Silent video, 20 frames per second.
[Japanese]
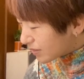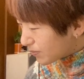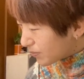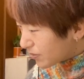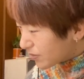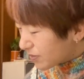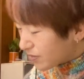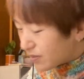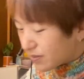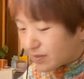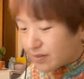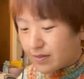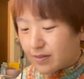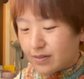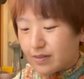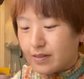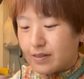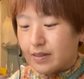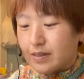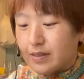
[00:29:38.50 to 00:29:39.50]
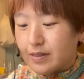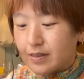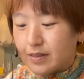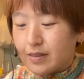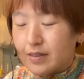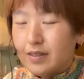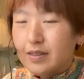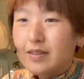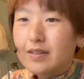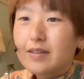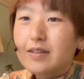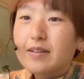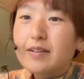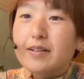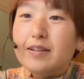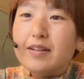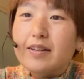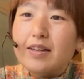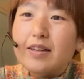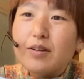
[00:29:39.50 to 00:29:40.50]
もの
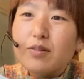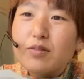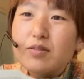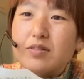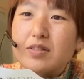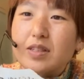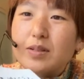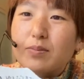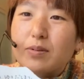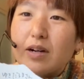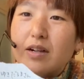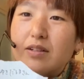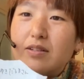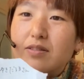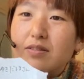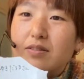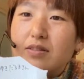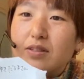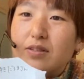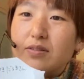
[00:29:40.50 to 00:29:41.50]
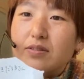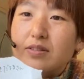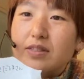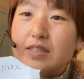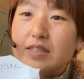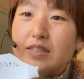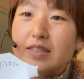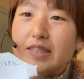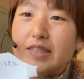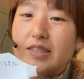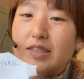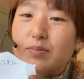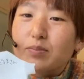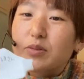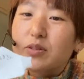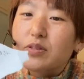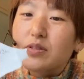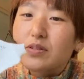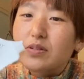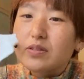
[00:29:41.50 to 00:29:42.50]
絵本でもあるよねよくシリーズ
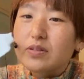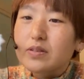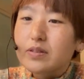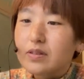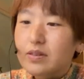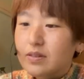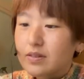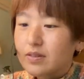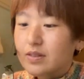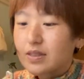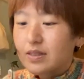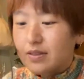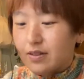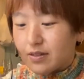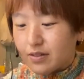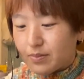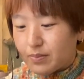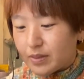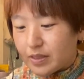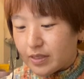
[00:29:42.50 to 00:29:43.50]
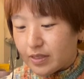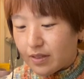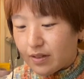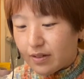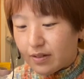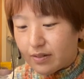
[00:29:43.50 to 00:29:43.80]
もの雪だるまさん